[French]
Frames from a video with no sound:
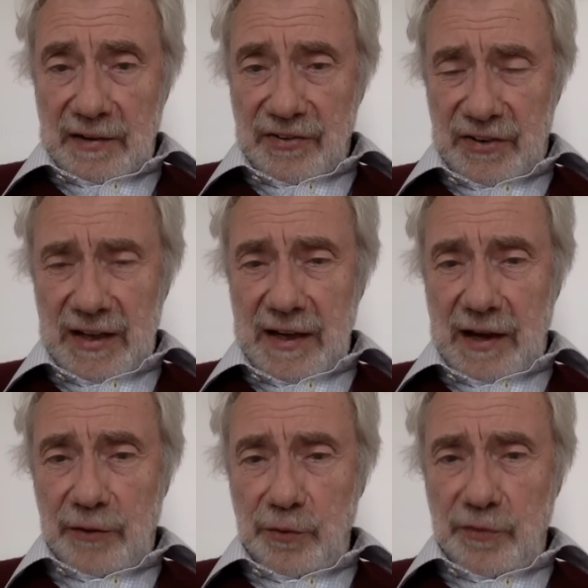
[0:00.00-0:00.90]
S'il y
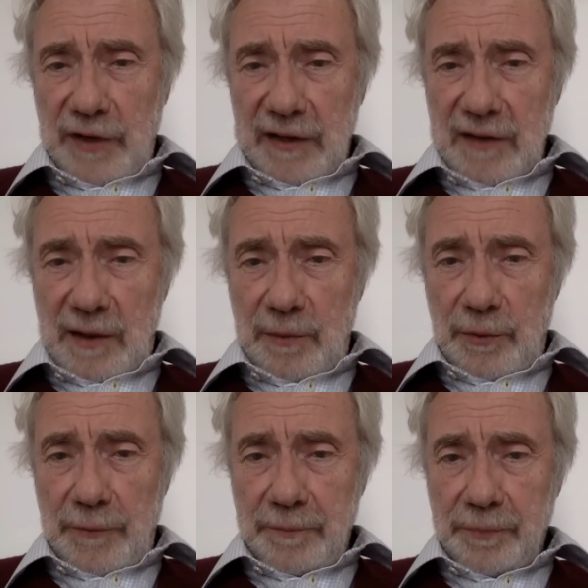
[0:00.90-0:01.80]
a eu
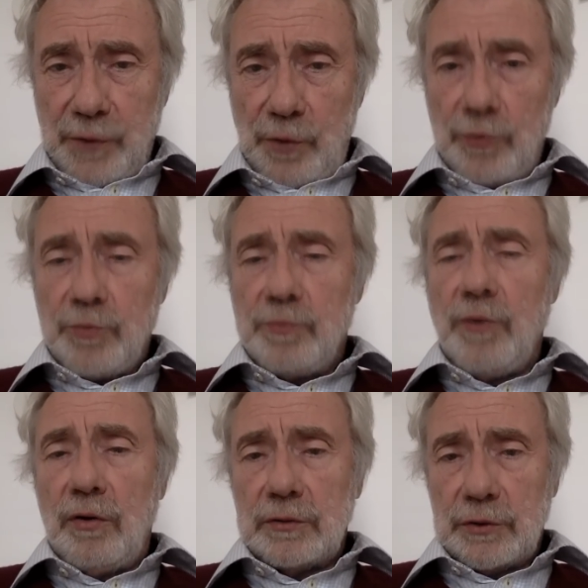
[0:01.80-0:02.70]

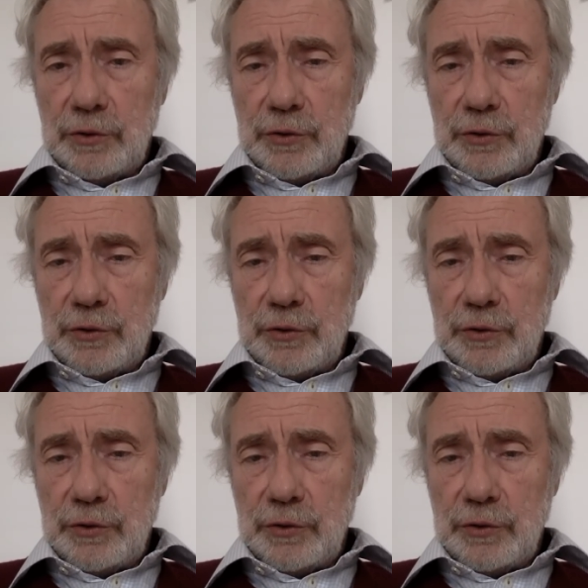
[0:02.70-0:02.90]
véritablement